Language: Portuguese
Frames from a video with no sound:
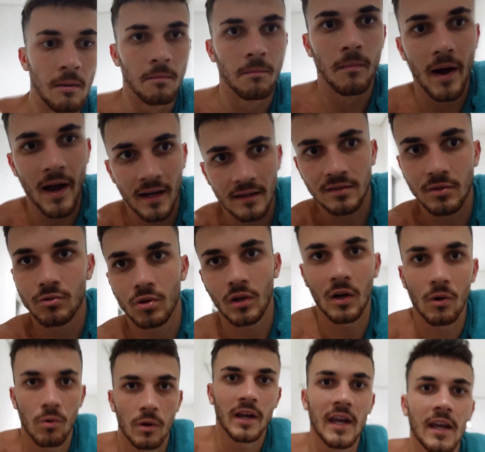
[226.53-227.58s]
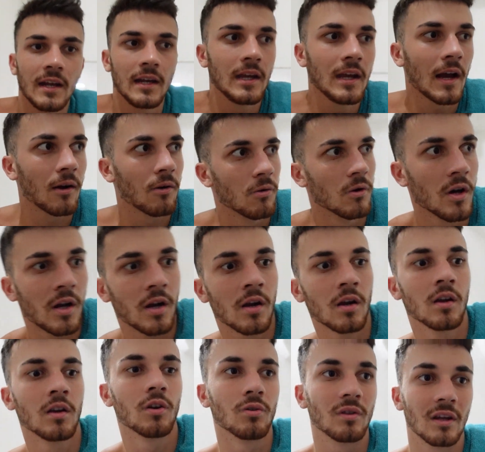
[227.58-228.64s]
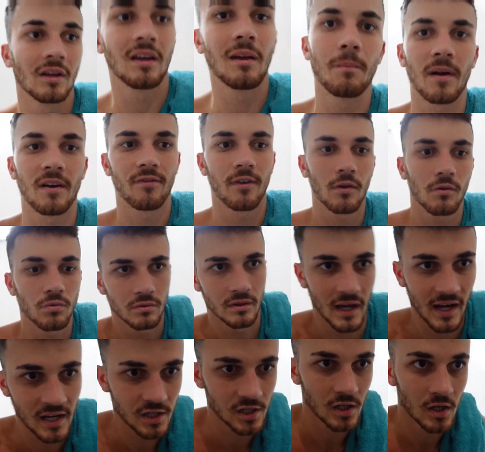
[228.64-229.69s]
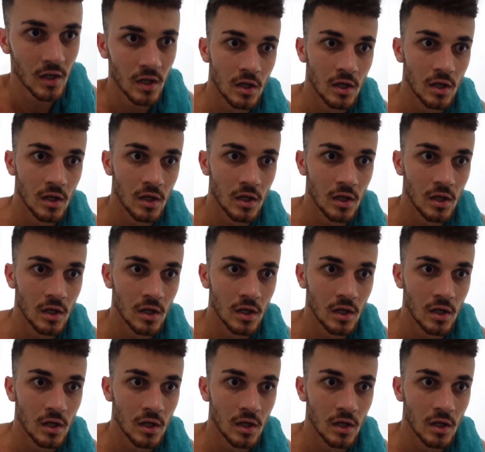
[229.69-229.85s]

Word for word: Mas eu tô na correria agora, eu tenho que ir pra faculdade.